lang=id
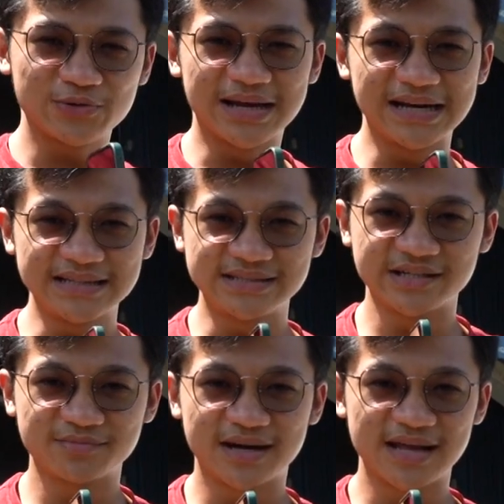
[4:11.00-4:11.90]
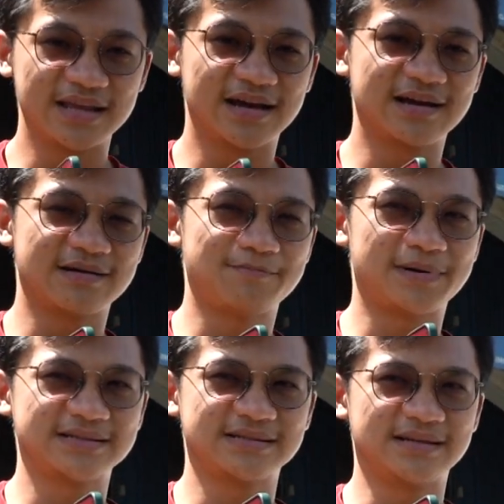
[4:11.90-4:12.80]
udah licin banget ya
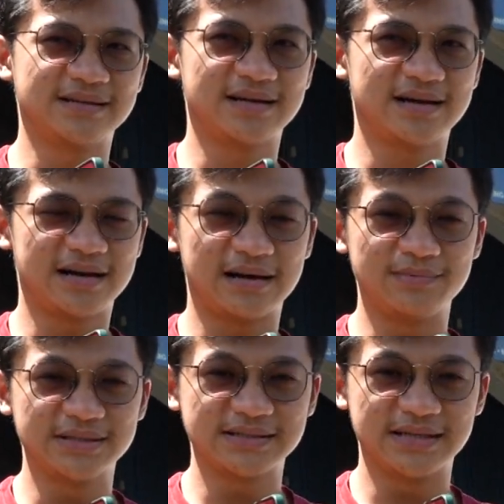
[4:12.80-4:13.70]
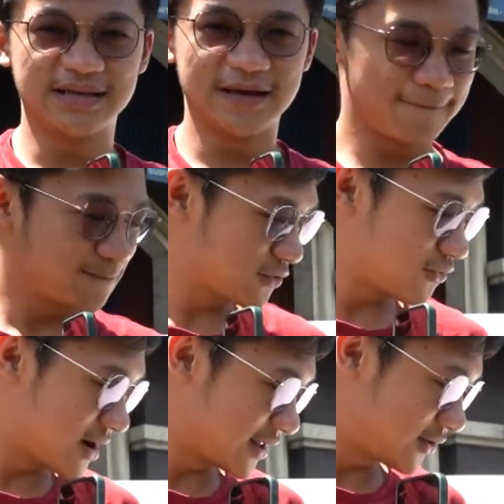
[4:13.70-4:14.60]
pastinya habis di
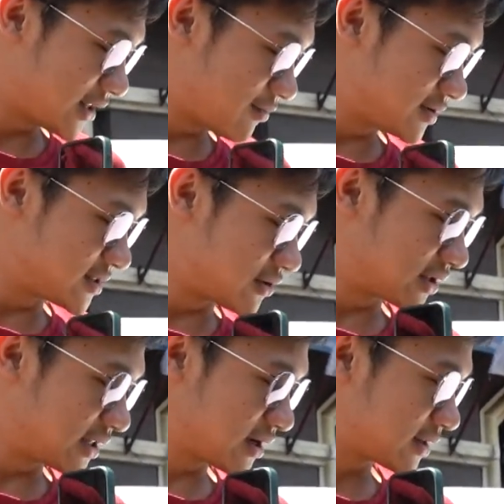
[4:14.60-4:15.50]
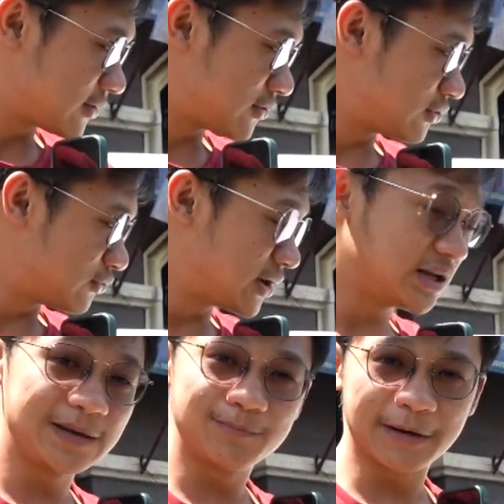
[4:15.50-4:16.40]
gua nggak tahu ini habis di coating atau udah
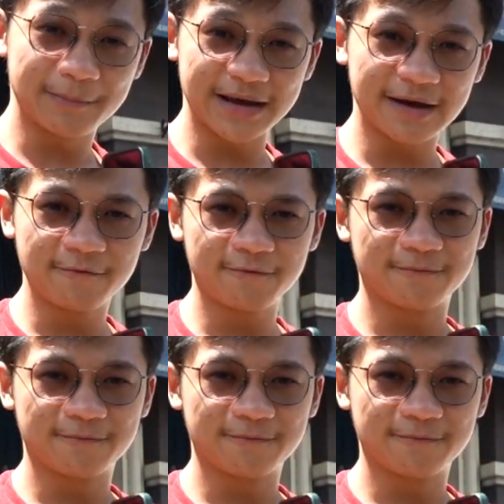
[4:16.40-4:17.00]
di PPF